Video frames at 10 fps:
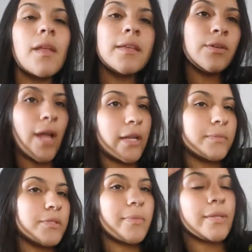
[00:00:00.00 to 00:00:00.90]
esse
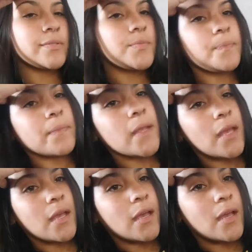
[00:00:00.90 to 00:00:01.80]
horário, mais ou menos.
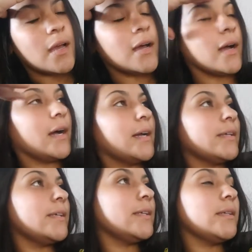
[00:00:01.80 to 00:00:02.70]

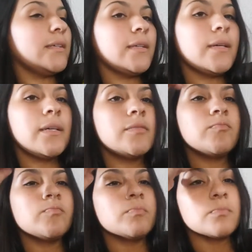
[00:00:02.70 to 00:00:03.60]
Aí
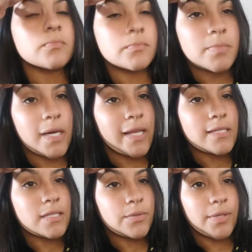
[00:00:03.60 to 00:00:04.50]

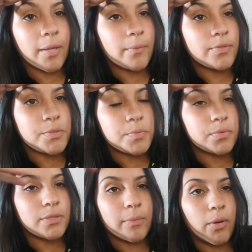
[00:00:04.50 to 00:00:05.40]
parece que o tempo,
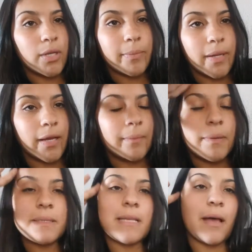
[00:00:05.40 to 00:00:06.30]
tipo, demora pra
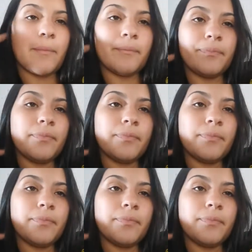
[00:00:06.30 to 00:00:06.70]
passar.